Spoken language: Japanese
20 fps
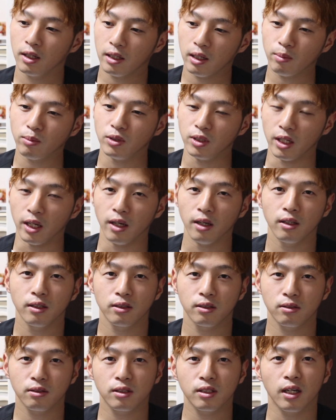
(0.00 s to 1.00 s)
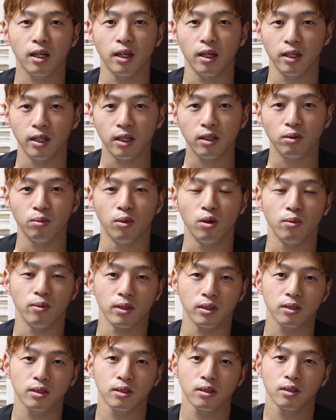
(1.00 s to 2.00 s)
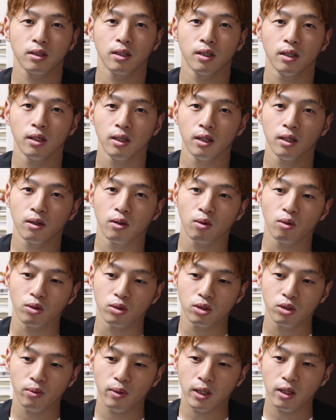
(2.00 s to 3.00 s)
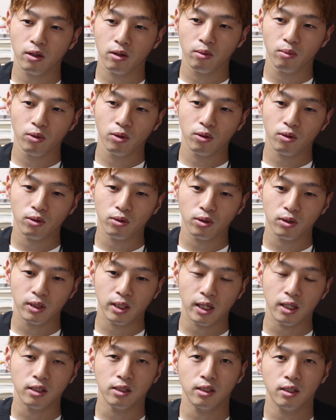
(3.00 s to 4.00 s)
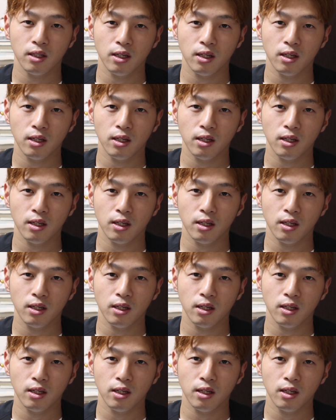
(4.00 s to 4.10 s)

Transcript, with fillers: 多分ね続かないなと思いますこう全ての物事に対し